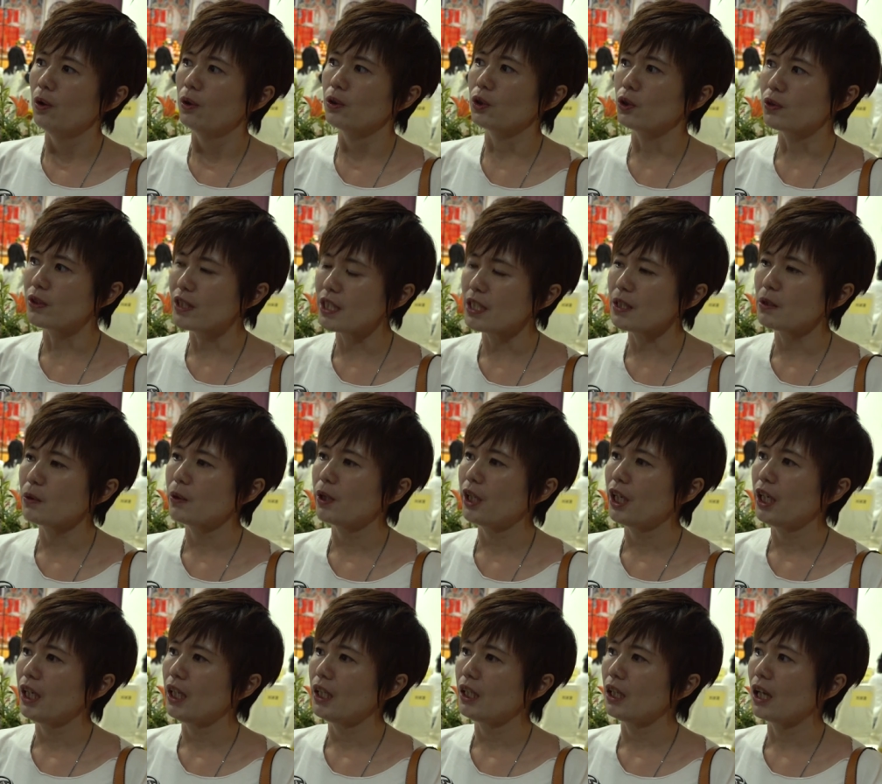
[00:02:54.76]
有机
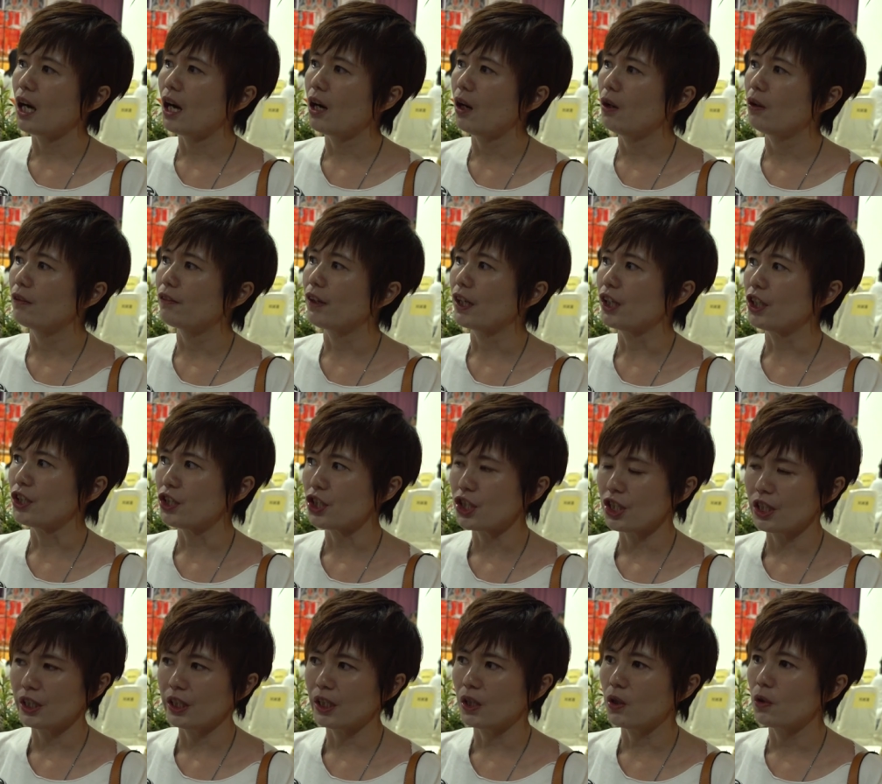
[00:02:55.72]
会，然后反正
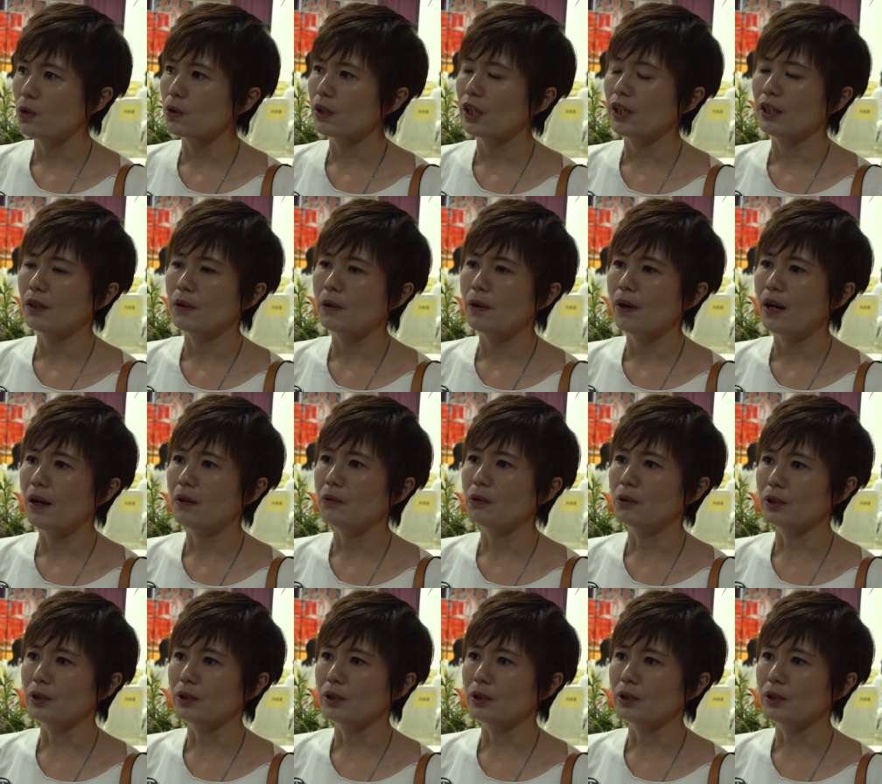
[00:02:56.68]
学也 OK 的话，